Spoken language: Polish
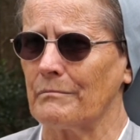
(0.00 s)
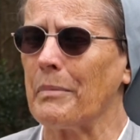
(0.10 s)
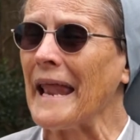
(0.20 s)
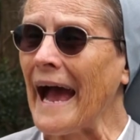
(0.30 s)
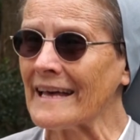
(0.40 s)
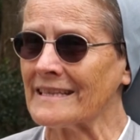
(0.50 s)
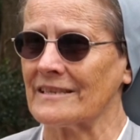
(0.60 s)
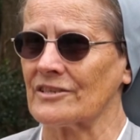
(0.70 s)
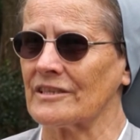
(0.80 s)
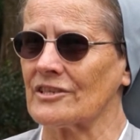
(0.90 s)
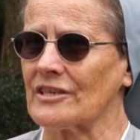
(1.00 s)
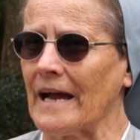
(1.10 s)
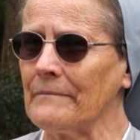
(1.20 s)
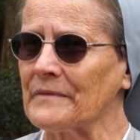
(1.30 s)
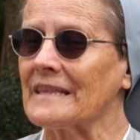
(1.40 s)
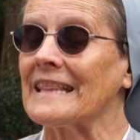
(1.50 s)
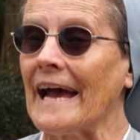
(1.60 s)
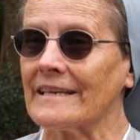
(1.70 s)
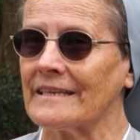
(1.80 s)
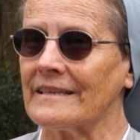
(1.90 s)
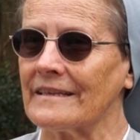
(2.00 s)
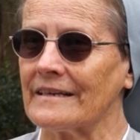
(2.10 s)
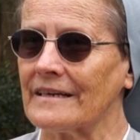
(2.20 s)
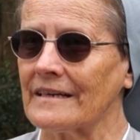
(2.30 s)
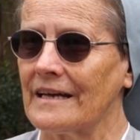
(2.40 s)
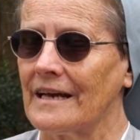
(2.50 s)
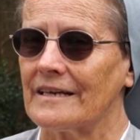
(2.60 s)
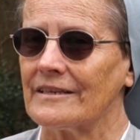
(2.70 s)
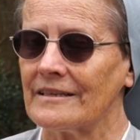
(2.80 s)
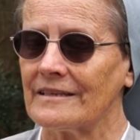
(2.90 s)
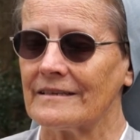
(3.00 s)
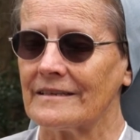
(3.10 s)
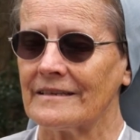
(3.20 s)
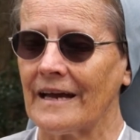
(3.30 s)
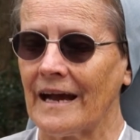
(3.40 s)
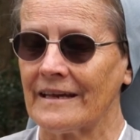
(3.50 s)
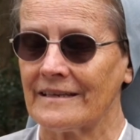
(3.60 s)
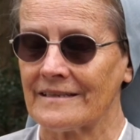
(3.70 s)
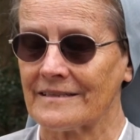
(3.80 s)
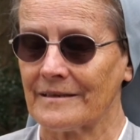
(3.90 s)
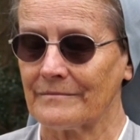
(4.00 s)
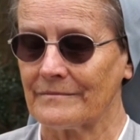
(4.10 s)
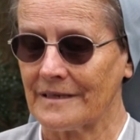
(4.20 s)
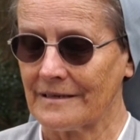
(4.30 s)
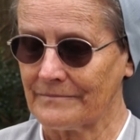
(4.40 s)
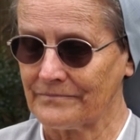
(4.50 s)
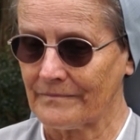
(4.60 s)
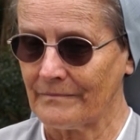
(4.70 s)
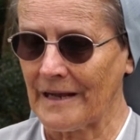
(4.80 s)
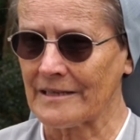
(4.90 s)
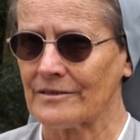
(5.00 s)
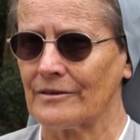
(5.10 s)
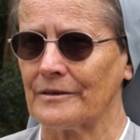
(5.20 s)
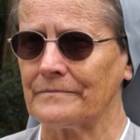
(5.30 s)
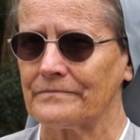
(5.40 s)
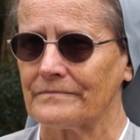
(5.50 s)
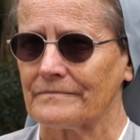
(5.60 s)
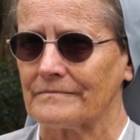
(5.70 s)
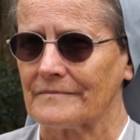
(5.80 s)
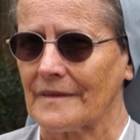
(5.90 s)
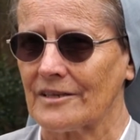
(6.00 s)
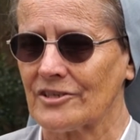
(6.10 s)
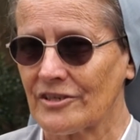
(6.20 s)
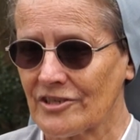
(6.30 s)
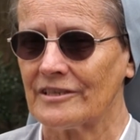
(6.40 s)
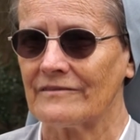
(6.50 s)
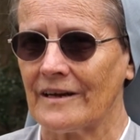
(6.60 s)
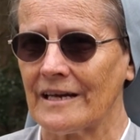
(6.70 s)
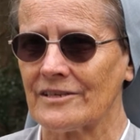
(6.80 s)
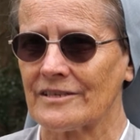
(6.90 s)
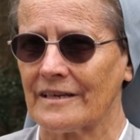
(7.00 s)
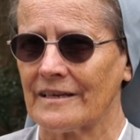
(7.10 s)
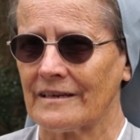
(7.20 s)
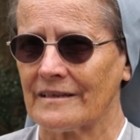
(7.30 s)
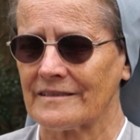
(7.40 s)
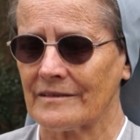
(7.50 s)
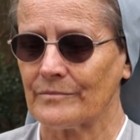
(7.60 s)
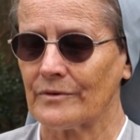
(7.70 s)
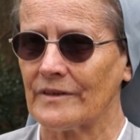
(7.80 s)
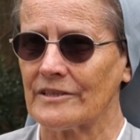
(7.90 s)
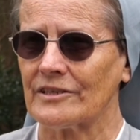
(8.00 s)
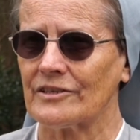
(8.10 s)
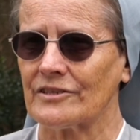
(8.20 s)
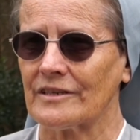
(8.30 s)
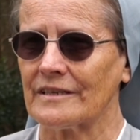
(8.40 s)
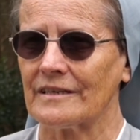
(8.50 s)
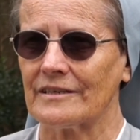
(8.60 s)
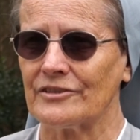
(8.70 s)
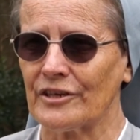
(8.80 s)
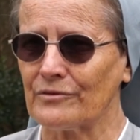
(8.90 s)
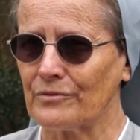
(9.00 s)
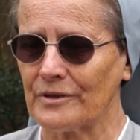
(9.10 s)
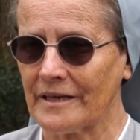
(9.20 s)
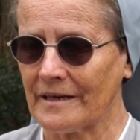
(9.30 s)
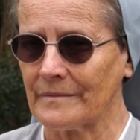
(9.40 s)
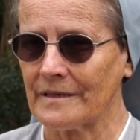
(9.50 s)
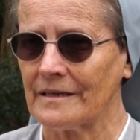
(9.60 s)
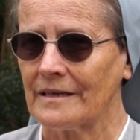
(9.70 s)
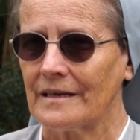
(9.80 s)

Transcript: plany życia dla innych. I ja jestem bardzo szczęśliwa, że chcę powiedzieć e, dziękujemy